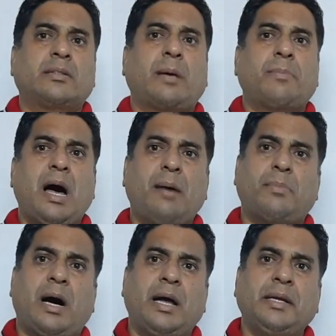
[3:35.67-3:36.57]

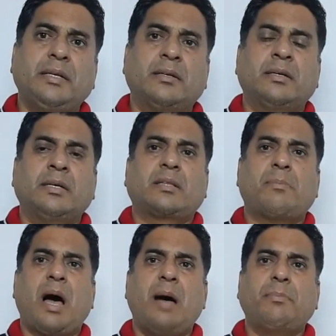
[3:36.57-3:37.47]
तमाम आइन
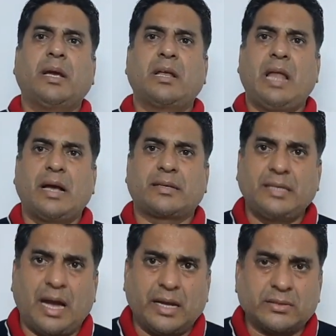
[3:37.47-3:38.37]
तमाम
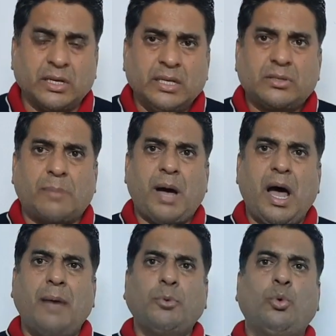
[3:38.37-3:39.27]
अखलाकियात
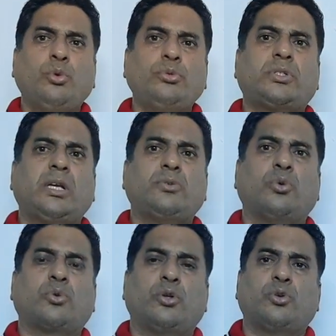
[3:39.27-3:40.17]
तमाम उन
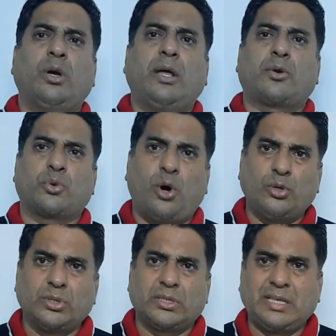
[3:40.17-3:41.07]
चीज़ों को जो है
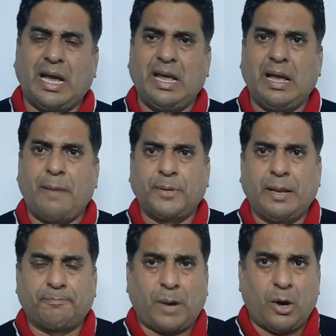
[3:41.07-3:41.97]
रोंद दिया है
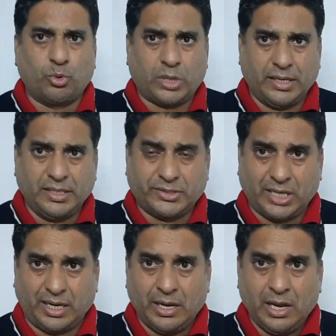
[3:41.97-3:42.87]
अपने पाँव के नीचे